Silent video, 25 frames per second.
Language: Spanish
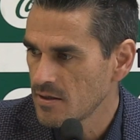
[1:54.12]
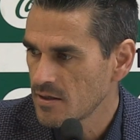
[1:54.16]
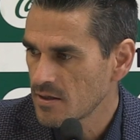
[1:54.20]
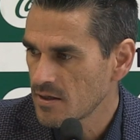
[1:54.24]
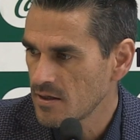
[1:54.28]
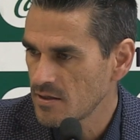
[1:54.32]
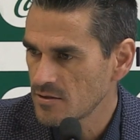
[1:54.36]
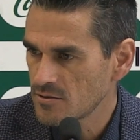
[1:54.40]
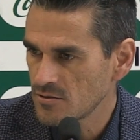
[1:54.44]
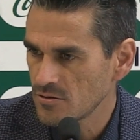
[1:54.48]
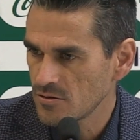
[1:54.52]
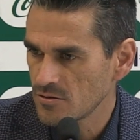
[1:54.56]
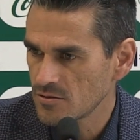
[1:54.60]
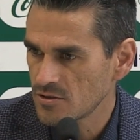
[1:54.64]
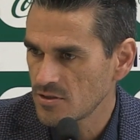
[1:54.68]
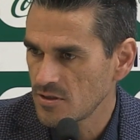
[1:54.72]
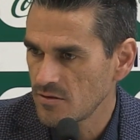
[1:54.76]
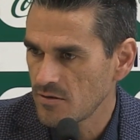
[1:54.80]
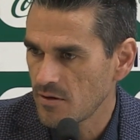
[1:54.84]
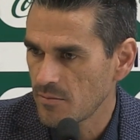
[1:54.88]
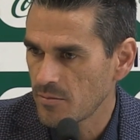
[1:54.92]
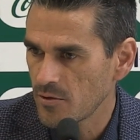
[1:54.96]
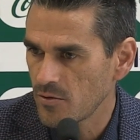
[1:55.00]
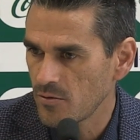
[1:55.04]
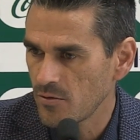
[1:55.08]
eso no se
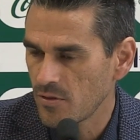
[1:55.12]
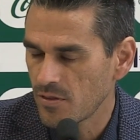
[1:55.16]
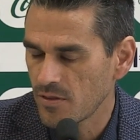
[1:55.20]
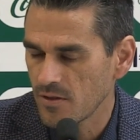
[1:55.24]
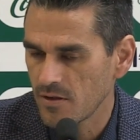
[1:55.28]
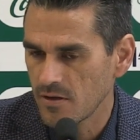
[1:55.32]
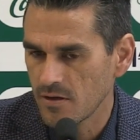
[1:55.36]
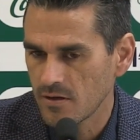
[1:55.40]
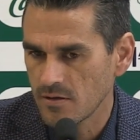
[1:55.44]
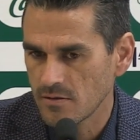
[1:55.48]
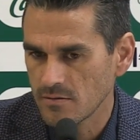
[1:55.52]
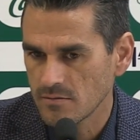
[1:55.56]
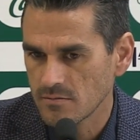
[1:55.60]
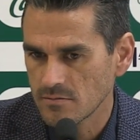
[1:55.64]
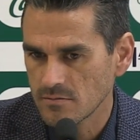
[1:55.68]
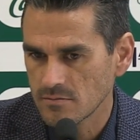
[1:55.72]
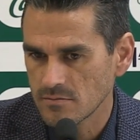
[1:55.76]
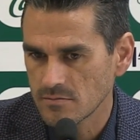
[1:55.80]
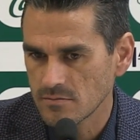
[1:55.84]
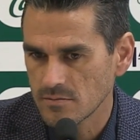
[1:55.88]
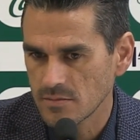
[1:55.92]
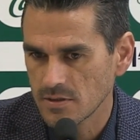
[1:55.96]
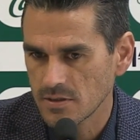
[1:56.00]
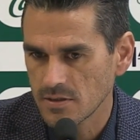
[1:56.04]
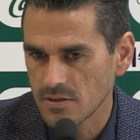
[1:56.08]
iba a producir.
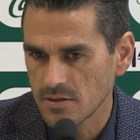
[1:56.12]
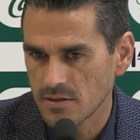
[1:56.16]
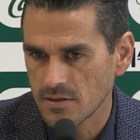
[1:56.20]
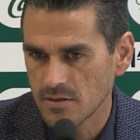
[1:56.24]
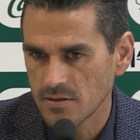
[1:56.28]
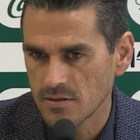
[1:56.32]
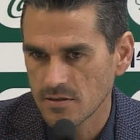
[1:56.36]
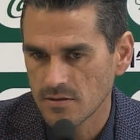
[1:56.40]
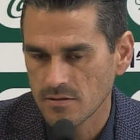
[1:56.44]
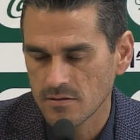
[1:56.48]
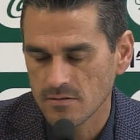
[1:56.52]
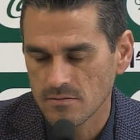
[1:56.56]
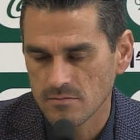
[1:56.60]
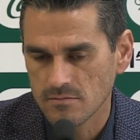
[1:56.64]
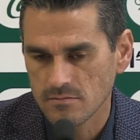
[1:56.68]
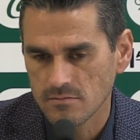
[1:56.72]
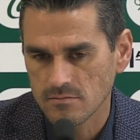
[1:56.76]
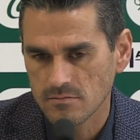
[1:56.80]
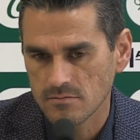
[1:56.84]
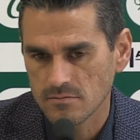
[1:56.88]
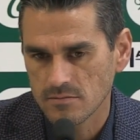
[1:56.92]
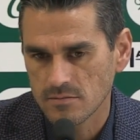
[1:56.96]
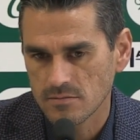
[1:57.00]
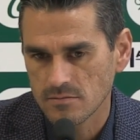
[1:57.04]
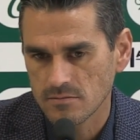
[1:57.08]
Eh,
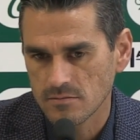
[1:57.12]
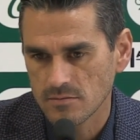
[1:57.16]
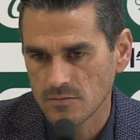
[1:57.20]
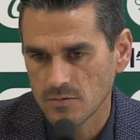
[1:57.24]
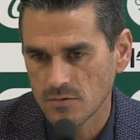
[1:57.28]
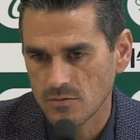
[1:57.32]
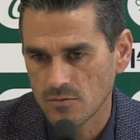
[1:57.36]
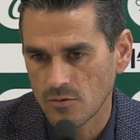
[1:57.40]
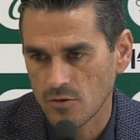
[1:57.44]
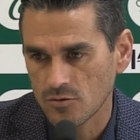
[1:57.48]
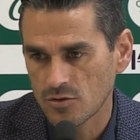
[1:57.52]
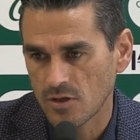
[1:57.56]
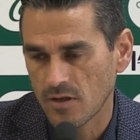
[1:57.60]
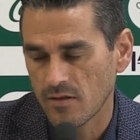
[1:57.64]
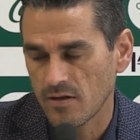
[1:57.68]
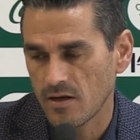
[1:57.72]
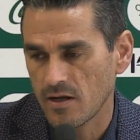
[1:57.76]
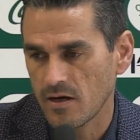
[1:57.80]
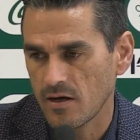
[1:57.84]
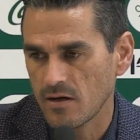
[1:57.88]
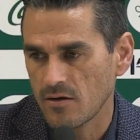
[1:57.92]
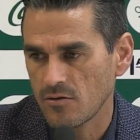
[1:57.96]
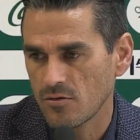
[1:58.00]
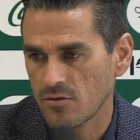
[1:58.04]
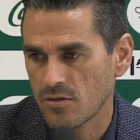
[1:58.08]
otra de
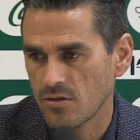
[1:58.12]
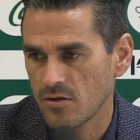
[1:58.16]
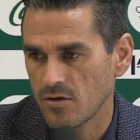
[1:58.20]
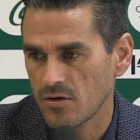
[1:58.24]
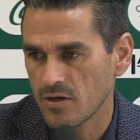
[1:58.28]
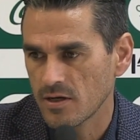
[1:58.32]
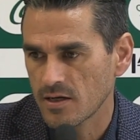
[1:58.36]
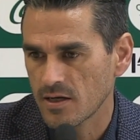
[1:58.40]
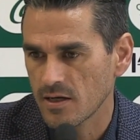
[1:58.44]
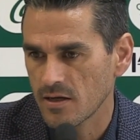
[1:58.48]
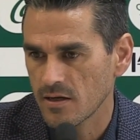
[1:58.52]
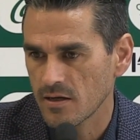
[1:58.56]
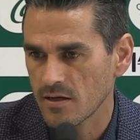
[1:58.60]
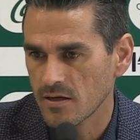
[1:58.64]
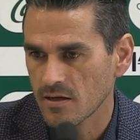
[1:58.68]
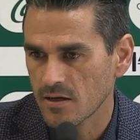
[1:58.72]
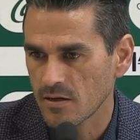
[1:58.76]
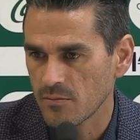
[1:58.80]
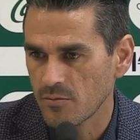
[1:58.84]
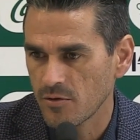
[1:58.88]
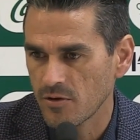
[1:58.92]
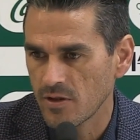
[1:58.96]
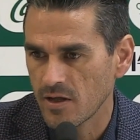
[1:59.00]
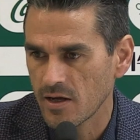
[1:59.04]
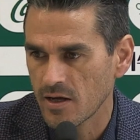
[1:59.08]
las opciones que,
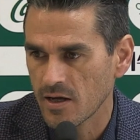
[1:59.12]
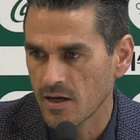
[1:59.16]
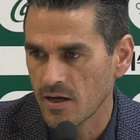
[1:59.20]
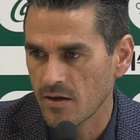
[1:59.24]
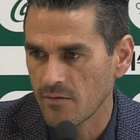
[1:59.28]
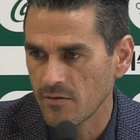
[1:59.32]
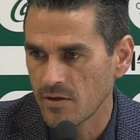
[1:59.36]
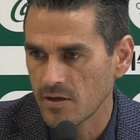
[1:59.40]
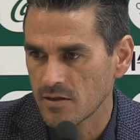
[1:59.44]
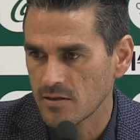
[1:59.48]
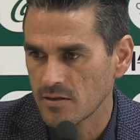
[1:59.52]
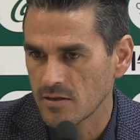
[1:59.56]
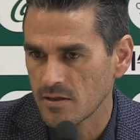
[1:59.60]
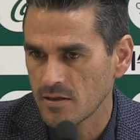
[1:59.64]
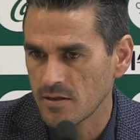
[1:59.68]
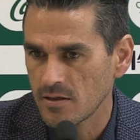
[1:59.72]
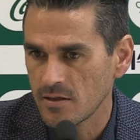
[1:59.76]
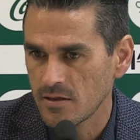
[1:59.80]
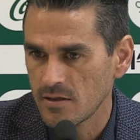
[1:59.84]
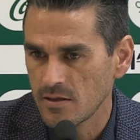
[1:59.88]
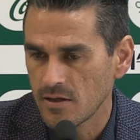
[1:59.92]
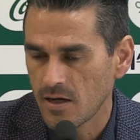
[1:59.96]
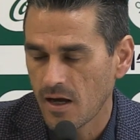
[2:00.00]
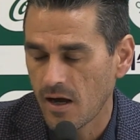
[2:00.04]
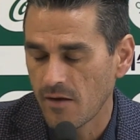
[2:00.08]
podían
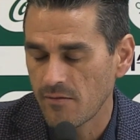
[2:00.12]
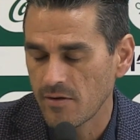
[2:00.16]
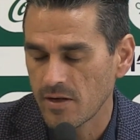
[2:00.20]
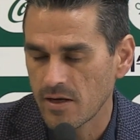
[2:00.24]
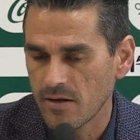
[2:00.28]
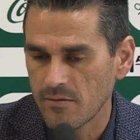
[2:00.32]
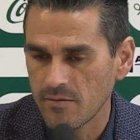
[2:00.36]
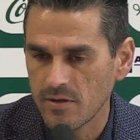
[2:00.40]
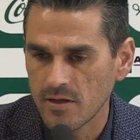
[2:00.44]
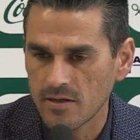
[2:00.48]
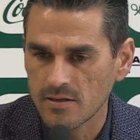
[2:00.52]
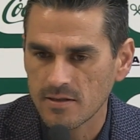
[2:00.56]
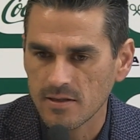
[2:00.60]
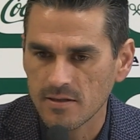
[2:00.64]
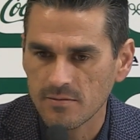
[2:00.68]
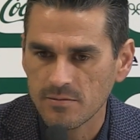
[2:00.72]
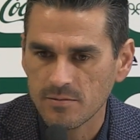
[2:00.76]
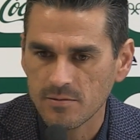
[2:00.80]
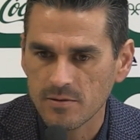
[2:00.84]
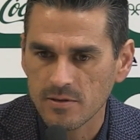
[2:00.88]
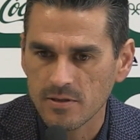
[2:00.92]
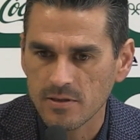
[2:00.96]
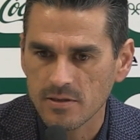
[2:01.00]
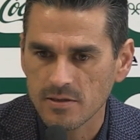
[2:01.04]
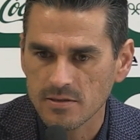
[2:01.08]
haber abiertas,
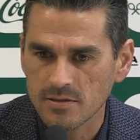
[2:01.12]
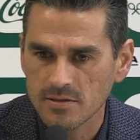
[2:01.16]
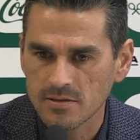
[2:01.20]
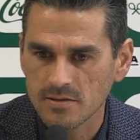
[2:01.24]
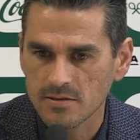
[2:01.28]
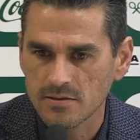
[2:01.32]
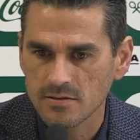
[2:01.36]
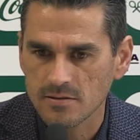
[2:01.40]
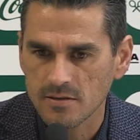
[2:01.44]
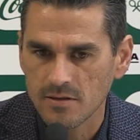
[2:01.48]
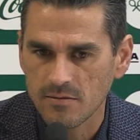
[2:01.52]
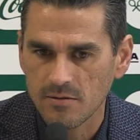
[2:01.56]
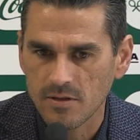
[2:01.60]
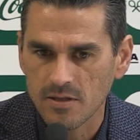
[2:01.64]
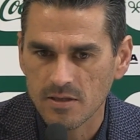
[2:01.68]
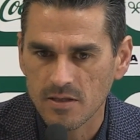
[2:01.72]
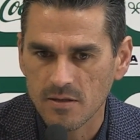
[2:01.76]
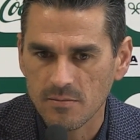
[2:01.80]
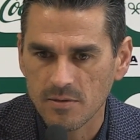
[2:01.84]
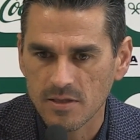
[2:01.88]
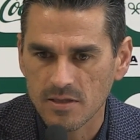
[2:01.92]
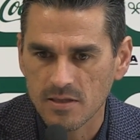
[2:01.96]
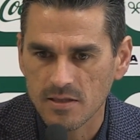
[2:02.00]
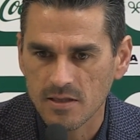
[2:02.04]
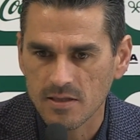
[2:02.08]
pues
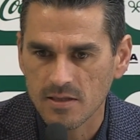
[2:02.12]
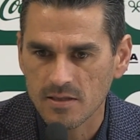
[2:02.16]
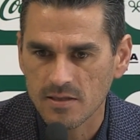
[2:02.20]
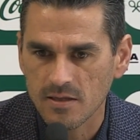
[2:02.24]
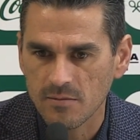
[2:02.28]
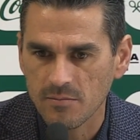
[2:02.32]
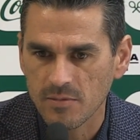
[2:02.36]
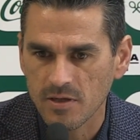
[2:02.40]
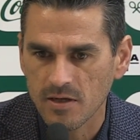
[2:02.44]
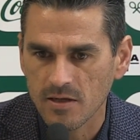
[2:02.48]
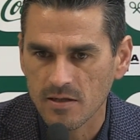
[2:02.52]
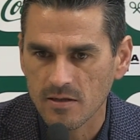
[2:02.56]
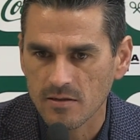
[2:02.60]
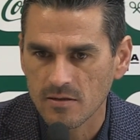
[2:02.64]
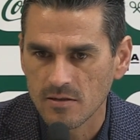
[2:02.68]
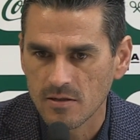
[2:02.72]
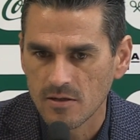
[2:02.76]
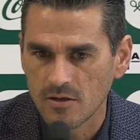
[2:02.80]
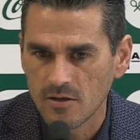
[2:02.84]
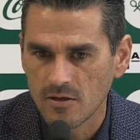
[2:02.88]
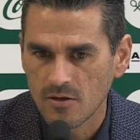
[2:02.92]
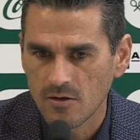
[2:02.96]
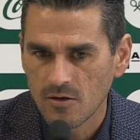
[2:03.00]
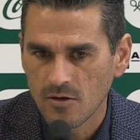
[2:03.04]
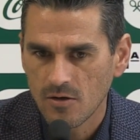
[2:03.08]
evidentemente también
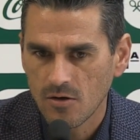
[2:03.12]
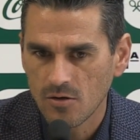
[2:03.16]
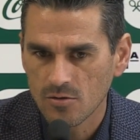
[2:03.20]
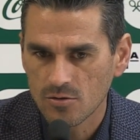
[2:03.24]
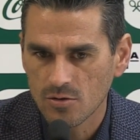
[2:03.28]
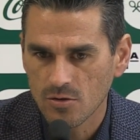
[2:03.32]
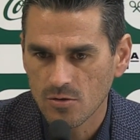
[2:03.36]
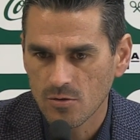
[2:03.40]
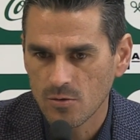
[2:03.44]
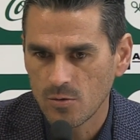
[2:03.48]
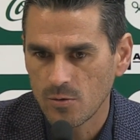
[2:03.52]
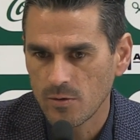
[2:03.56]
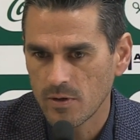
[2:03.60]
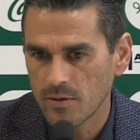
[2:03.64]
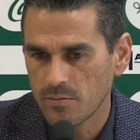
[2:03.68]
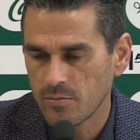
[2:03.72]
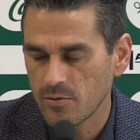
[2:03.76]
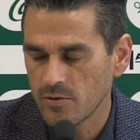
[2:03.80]
otros clubes